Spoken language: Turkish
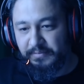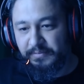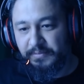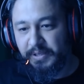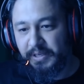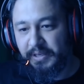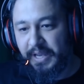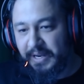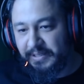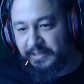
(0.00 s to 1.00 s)
e,
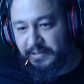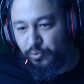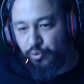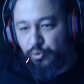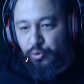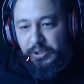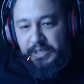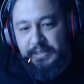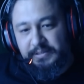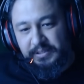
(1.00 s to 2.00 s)
herkesin Türk
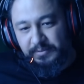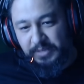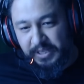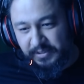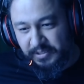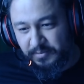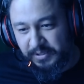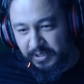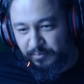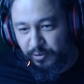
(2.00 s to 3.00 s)
olarak tanımlandığı bir
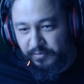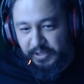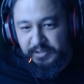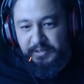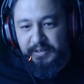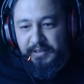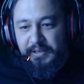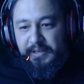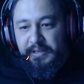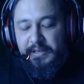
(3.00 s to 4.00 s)
tablo var.
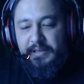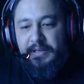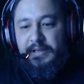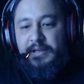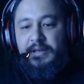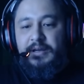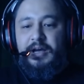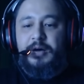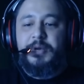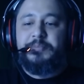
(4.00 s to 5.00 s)

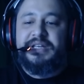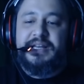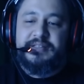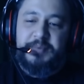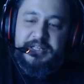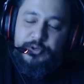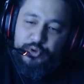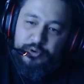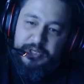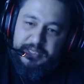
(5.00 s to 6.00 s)
Ama biraz bana
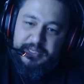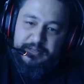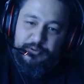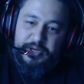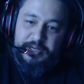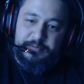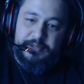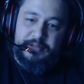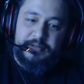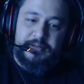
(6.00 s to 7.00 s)
şöyle geliyor abi.
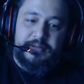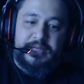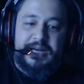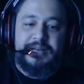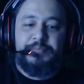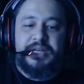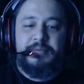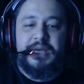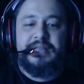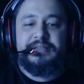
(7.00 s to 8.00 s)
Yani benim
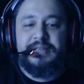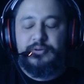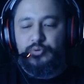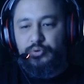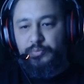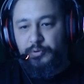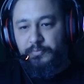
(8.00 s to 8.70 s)
etnik grubum,